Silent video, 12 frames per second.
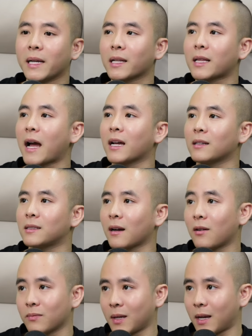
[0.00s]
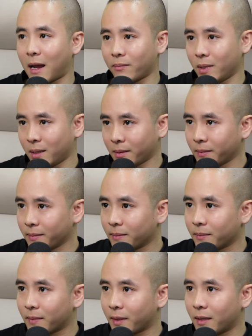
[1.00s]
mình anh tài thì sẽ không thể làm được
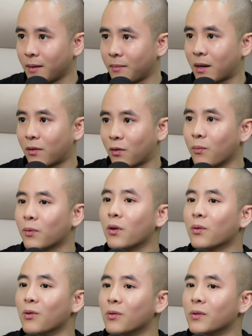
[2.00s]
đấy nhưng mà cùng đội